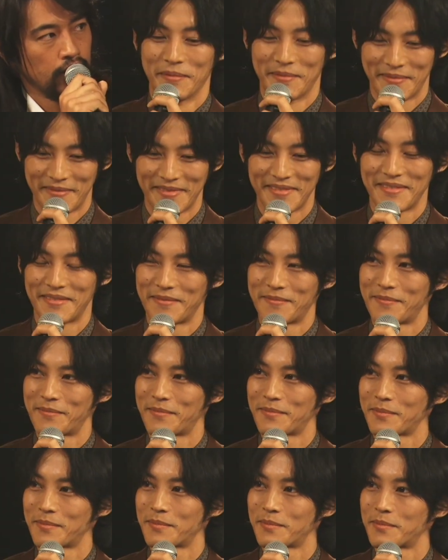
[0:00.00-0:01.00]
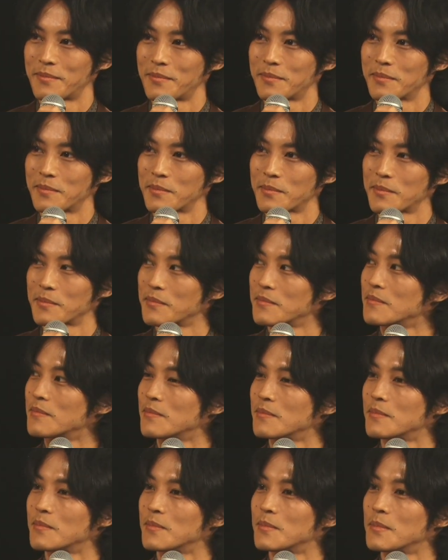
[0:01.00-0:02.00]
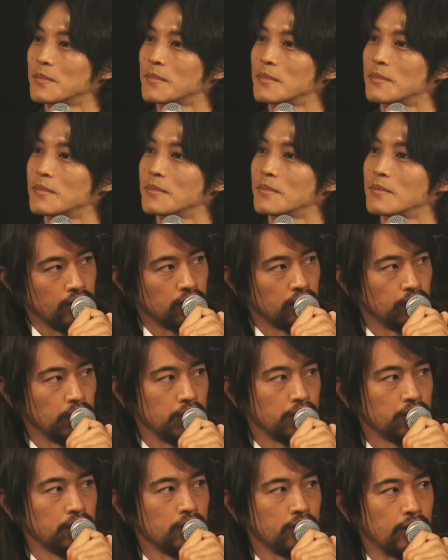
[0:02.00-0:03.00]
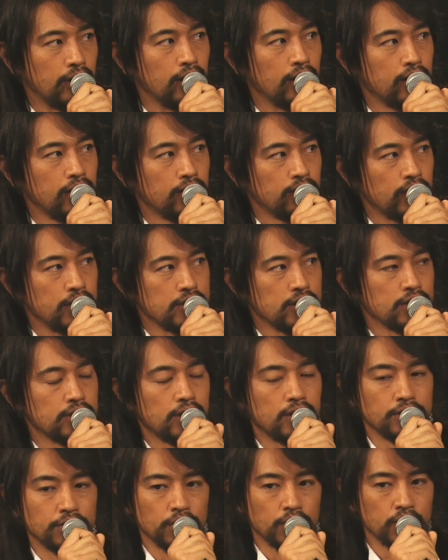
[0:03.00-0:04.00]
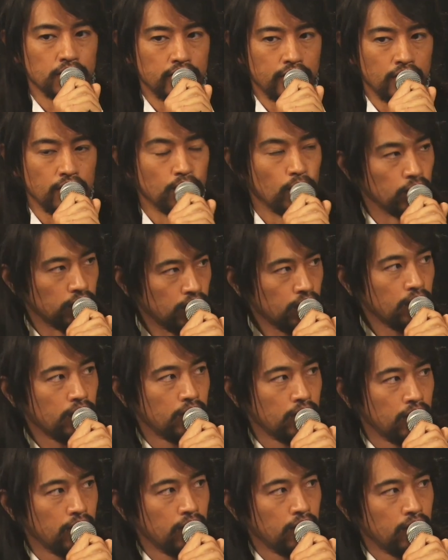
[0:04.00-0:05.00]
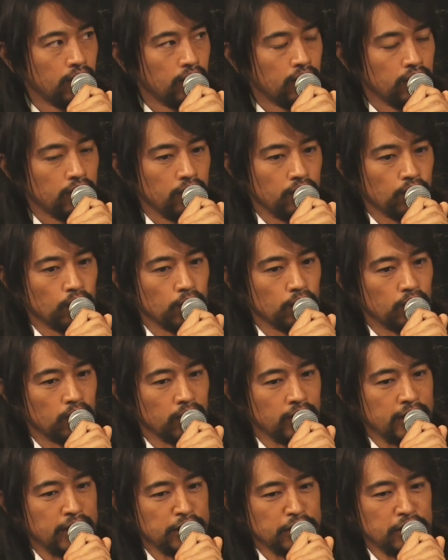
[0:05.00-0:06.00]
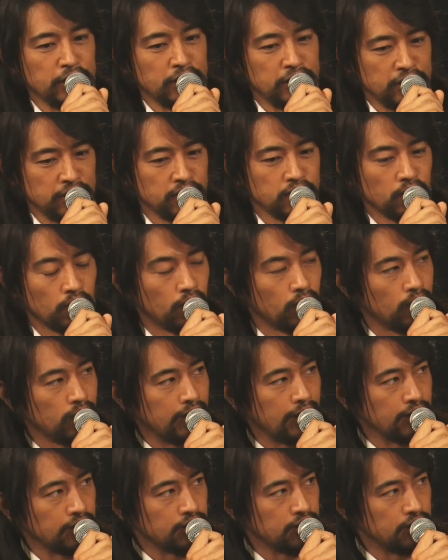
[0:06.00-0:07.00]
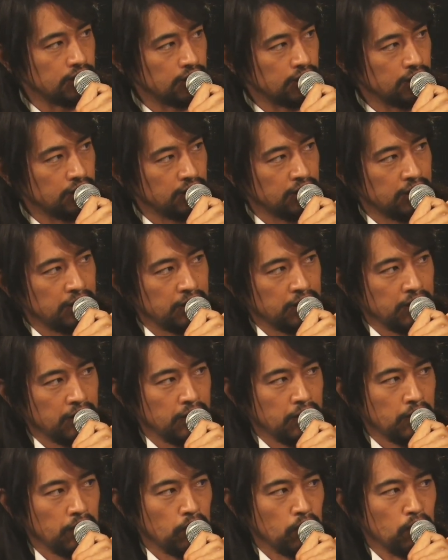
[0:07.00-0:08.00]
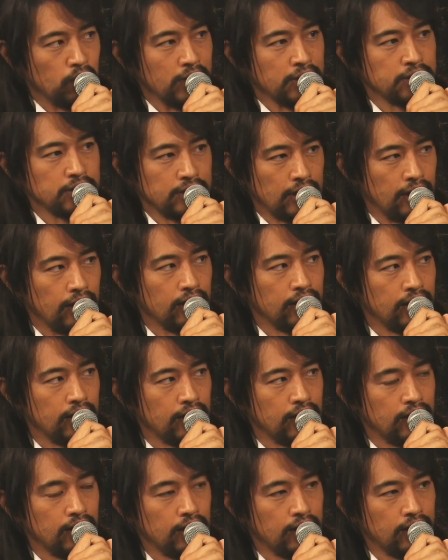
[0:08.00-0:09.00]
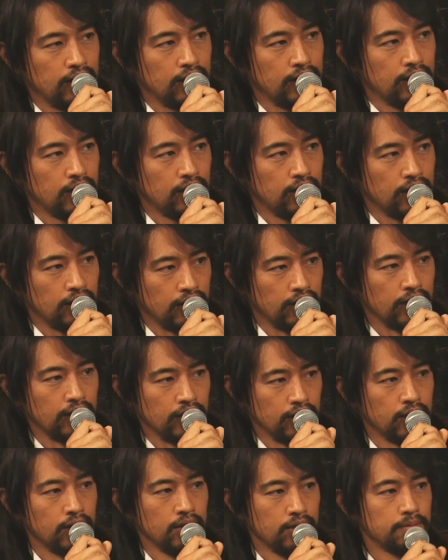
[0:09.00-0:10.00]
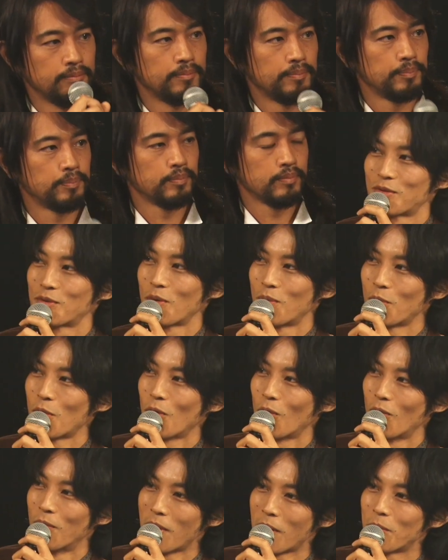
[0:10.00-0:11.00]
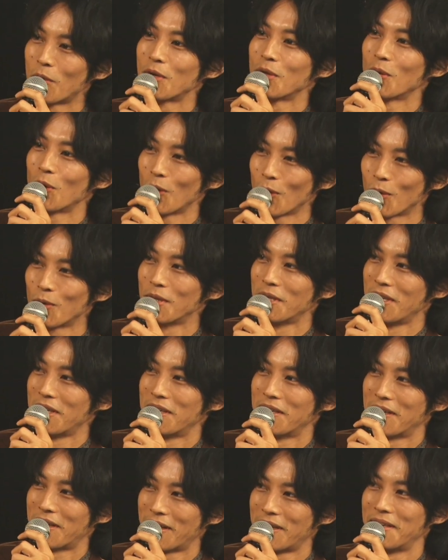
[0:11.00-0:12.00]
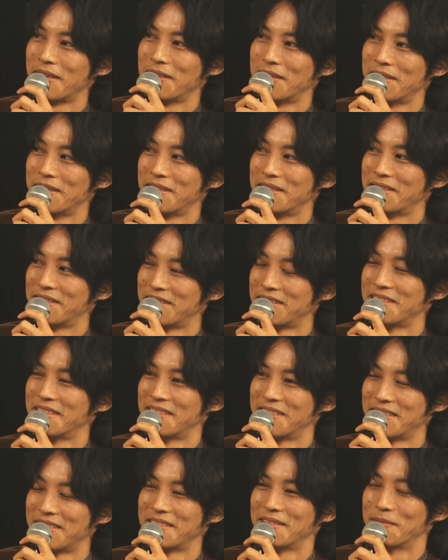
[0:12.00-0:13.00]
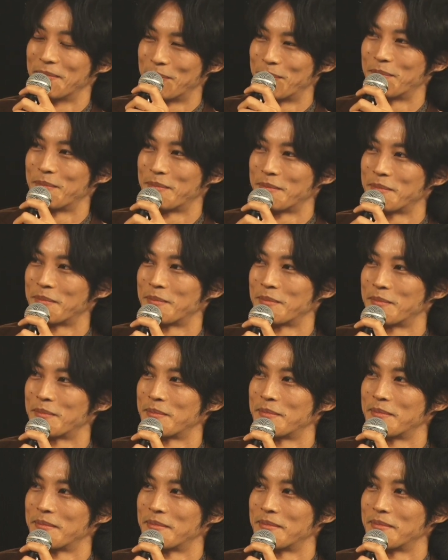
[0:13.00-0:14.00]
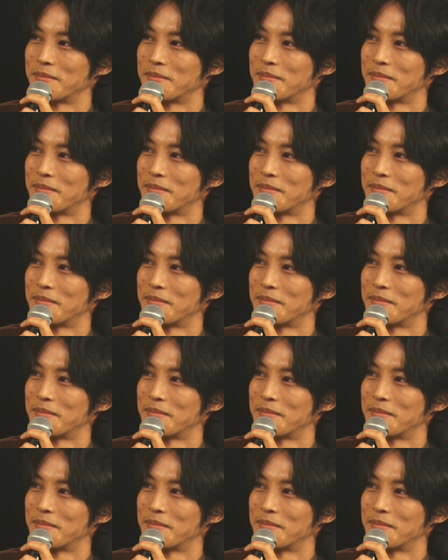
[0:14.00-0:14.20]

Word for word: この作品、まあ、続編にかける意気込みというか、松坂さんが背負ってるもの、はい、っていうものをひしひしと感じましたそうやったんですねはいそうですねずっともうお守りのようにお守りのように、はい空港次第では